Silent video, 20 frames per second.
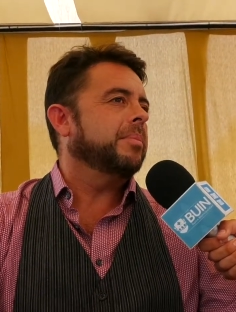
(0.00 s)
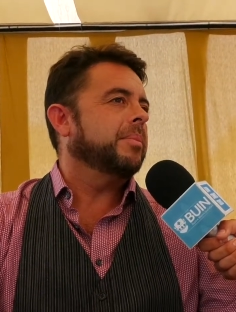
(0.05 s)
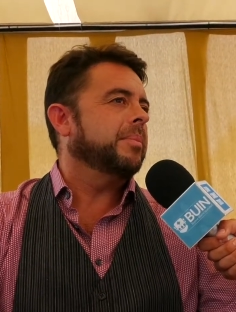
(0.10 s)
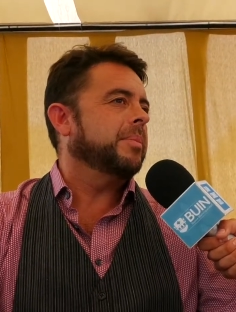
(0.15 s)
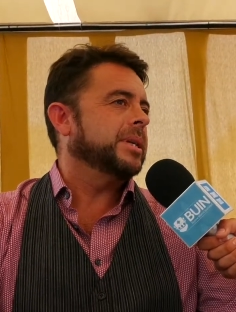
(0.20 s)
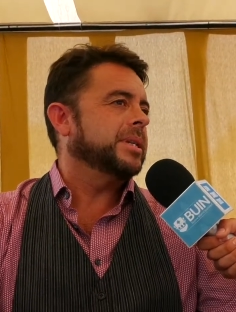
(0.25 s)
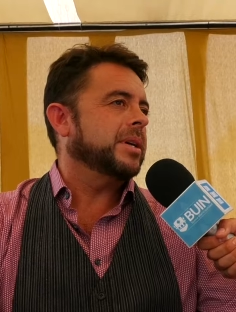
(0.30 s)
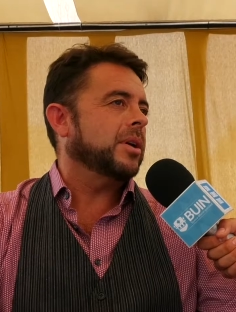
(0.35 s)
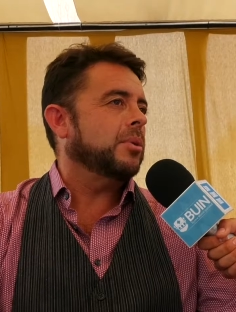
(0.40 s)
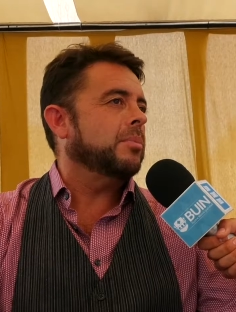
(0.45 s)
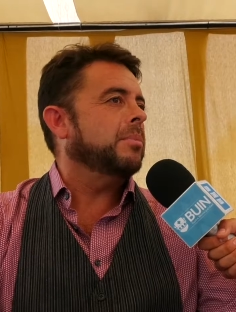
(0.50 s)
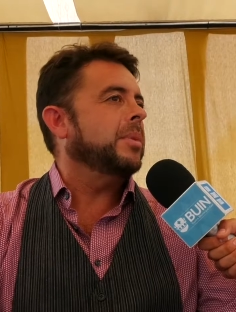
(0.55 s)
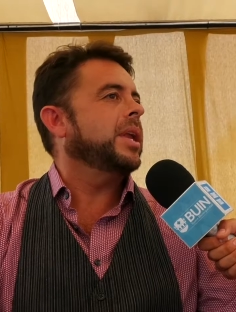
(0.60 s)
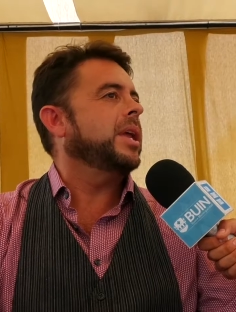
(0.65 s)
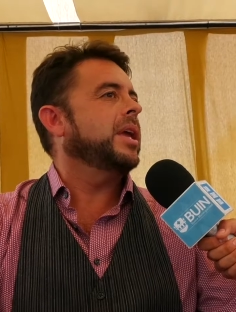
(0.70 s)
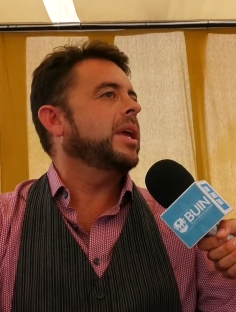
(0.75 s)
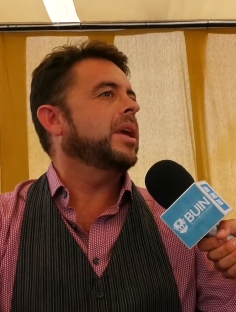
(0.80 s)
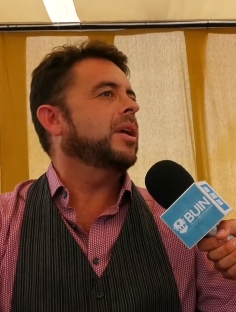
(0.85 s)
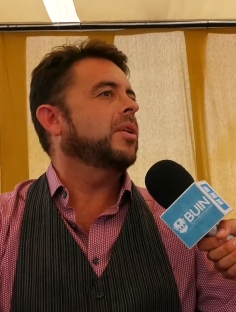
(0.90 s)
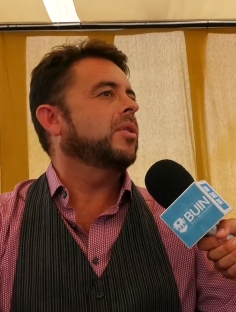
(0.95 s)
pizzas con
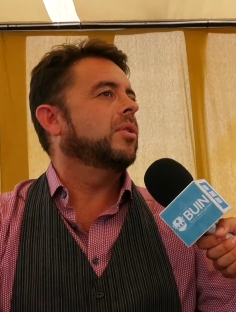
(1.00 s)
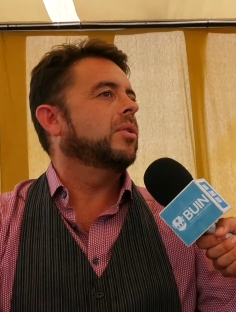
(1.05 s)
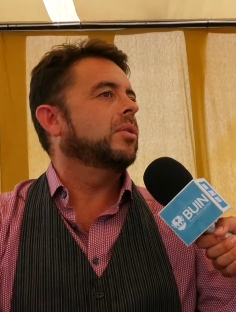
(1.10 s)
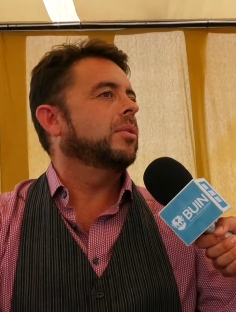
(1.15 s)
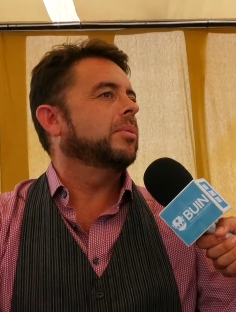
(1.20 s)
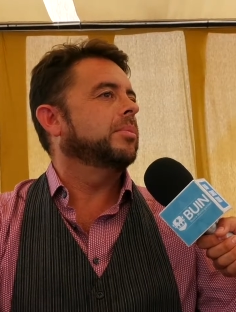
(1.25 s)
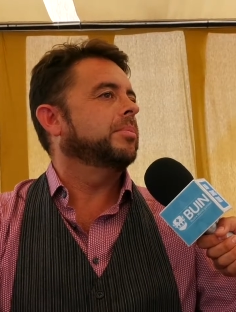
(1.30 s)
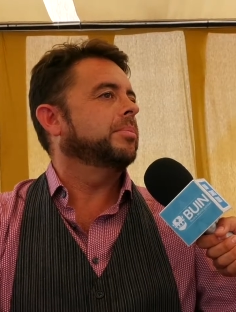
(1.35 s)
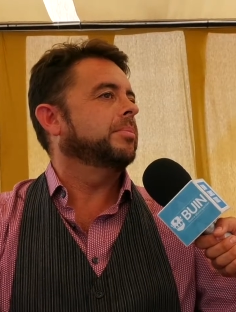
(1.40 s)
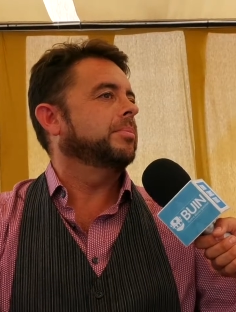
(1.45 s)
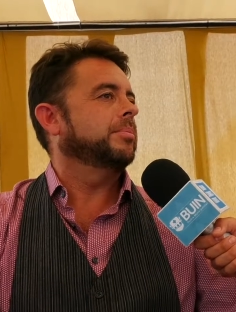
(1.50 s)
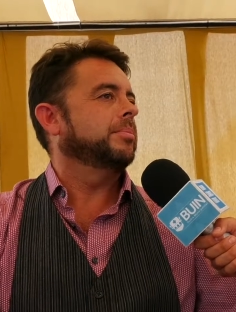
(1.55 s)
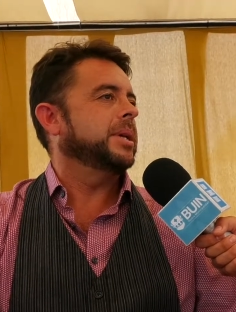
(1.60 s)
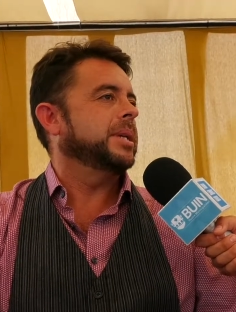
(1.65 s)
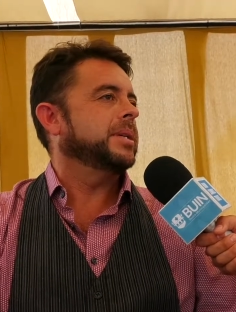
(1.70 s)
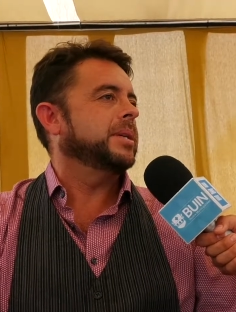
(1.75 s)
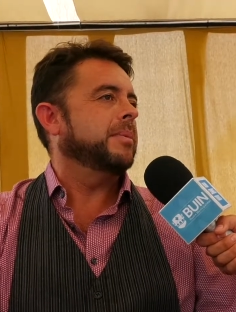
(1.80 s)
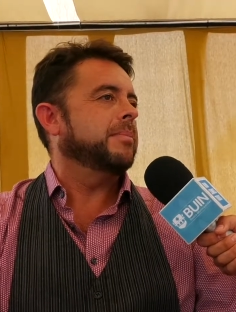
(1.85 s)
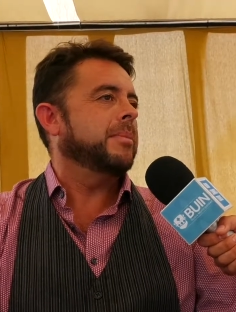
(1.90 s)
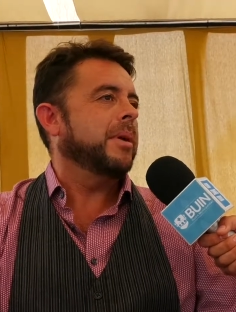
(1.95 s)
marisco,
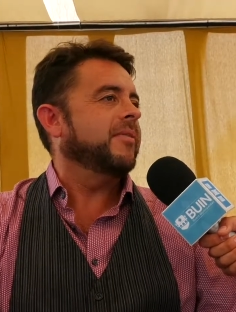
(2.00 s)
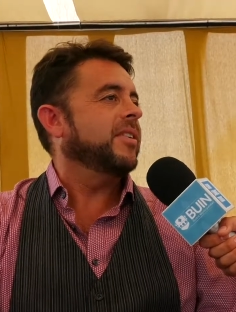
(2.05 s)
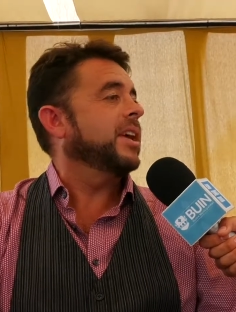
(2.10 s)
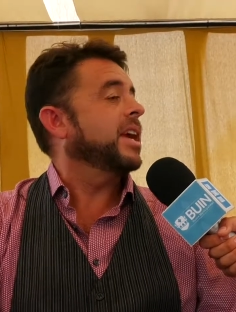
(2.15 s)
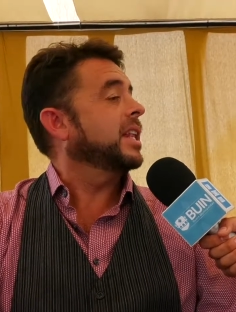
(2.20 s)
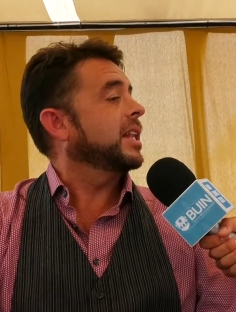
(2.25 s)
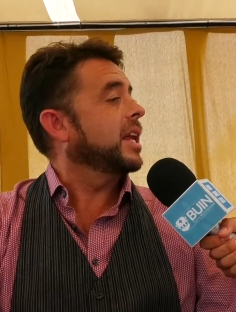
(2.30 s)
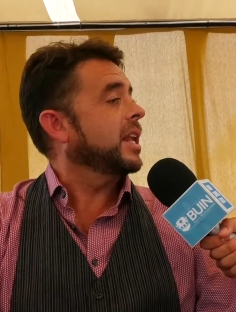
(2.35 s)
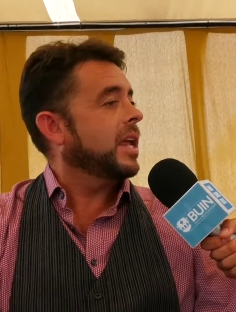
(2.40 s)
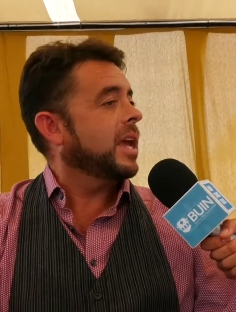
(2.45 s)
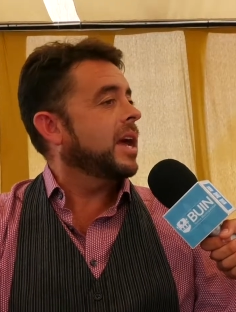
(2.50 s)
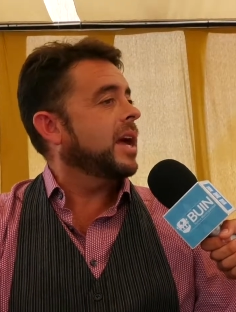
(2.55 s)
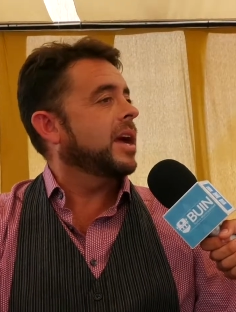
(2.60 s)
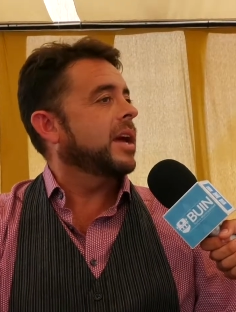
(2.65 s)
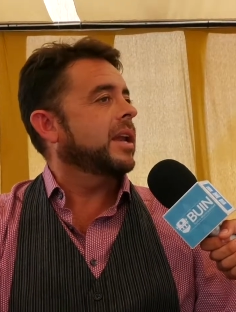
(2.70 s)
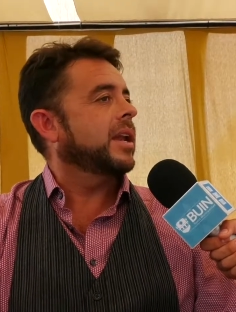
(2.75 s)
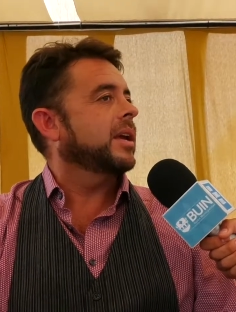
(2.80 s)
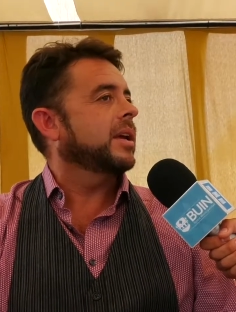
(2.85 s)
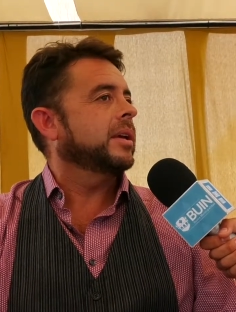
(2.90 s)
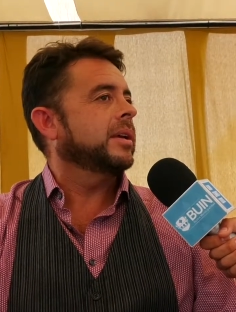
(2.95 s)
pizzas más
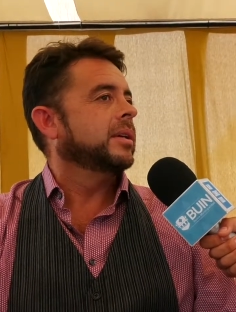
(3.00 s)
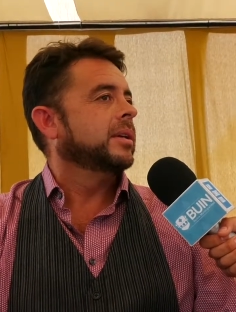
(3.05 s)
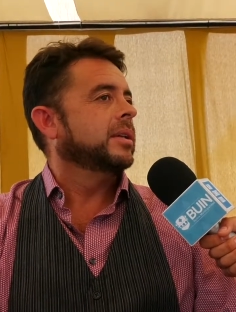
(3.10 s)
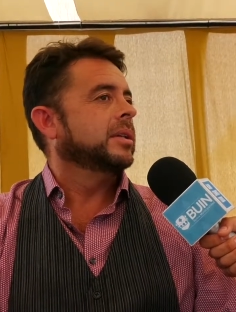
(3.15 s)
vegetarianas.